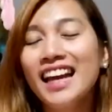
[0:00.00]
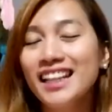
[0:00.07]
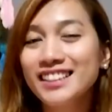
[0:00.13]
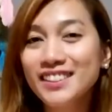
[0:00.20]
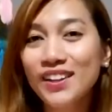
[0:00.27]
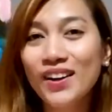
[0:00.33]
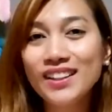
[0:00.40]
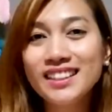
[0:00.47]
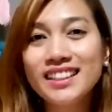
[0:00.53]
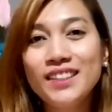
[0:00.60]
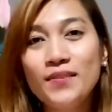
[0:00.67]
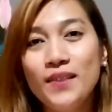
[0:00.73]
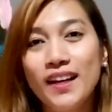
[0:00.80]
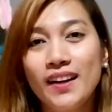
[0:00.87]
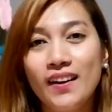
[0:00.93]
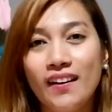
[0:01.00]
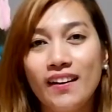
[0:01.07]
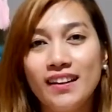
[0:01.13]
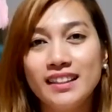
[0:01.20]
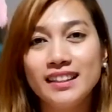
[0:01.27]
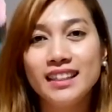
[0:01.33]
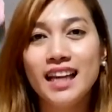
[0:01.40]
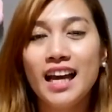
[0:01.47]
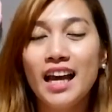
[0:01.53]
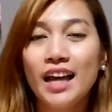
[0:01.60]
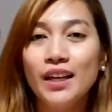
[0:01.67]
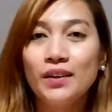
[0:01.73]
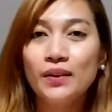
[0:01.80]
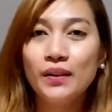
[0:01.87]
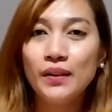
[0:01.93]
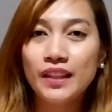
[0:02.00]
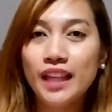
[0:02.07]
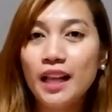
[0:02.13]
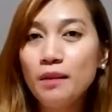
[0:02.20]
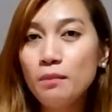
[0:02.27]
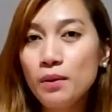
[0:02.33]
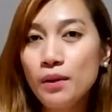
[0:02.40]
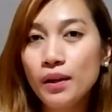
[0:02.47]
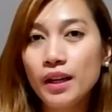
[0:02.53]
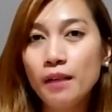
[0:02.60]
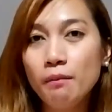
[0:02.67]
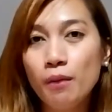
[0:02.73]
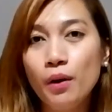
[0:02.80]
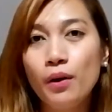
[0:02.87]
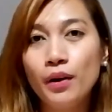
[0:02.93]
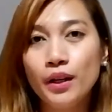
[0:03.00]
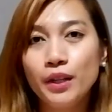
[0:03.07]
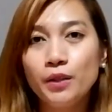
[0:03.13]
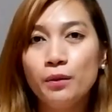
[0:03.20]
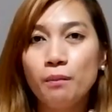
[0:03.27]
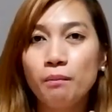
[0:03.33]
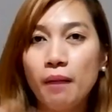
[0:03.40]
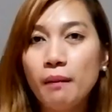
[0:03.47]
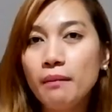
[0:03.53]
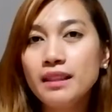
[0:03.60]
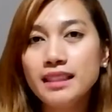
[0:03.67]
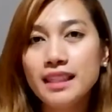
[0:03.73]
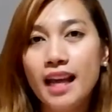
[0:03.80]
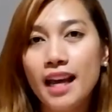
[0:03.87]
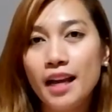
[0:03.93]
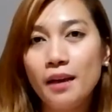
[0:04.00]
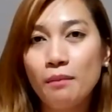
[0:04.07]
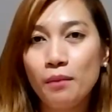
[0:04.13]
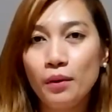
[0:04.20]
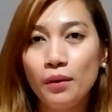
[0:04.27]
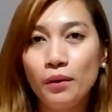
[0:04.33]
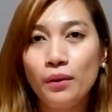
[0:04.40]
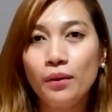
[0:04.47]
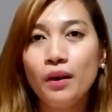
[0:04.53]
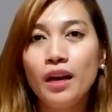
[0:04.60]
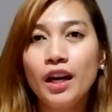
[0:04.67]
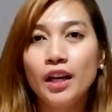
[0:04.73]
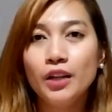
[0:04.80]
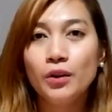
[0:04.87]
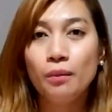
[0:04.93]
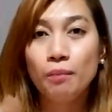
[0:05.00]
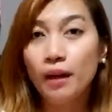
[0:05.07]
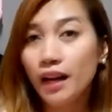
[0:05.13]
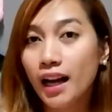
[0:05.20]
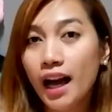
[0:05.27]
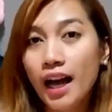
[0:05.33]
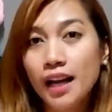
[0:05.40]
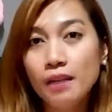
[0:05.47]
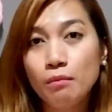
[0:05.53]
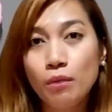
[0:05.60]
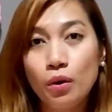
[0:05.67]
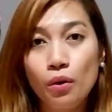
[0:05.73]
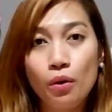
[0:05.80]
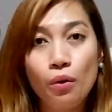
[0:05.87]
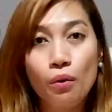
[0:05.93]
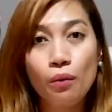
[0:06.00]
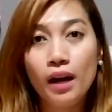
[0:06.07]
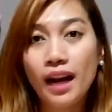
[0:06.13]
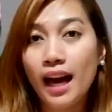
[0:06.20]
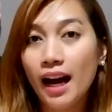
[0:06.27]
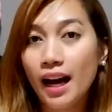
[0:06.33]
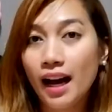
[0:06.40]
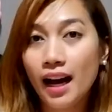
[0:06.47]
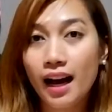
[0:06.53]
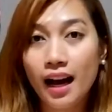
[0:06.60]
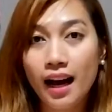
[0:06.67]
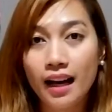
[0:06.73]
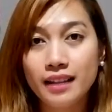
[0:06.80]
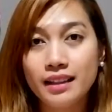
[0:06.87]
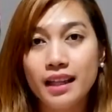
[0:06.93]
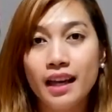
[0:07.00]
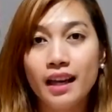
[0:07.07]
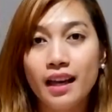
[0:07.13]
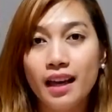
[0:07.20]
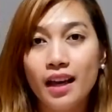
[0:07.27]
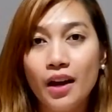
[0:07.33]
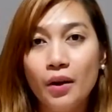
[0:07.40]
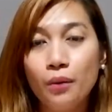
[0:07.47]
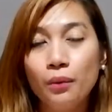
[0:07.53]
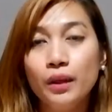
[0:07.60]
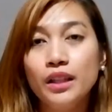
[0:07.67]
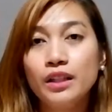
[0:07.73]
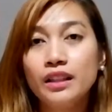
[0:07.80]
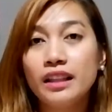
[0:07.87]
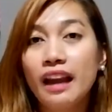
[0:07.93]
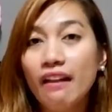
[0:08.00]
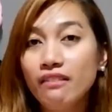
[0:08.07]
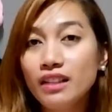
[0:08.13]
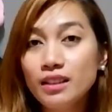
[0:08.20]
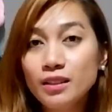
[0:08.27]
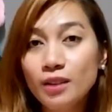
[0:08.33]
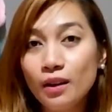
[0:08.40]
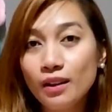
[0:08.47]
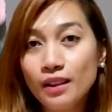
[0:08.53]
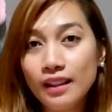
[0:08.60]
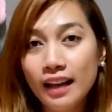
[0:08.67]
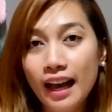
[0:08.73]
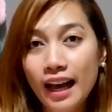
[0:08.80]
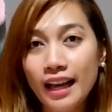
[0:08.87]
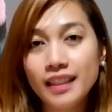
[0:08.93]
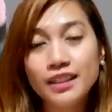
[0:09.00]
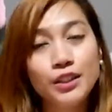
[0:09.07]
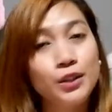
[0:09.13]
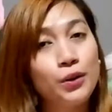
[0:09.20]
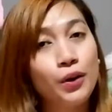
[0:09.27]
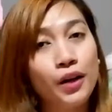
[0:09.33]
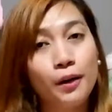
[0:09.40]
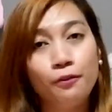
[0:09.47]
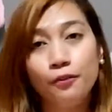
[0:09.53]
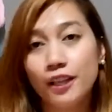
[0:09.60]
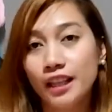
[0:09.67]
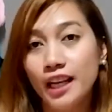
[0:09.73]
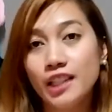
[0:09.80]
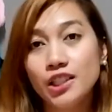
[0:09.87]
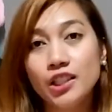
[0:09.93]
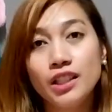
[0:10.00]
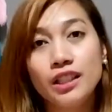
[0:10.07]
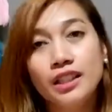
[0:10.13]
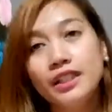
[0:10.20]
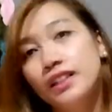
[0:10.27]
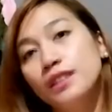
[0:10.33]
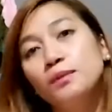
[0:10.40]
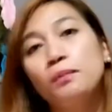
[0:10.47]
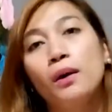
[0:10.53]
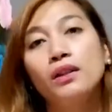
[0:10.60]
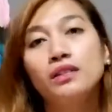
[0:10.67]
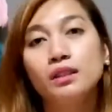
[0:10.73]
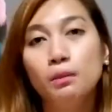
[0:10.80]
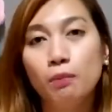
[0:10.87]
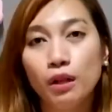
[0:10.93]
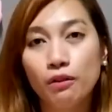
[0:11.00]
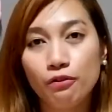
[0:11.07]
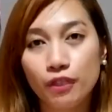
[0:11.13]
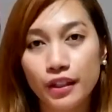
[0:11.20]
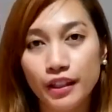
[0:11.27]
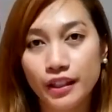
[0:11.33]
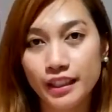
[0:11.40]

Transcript: It's costly because yung hotel booking mo, yung pamasahe mo, yung pagkain mo, wala kang kahate. When you travel solo, guys, you are financially responsible for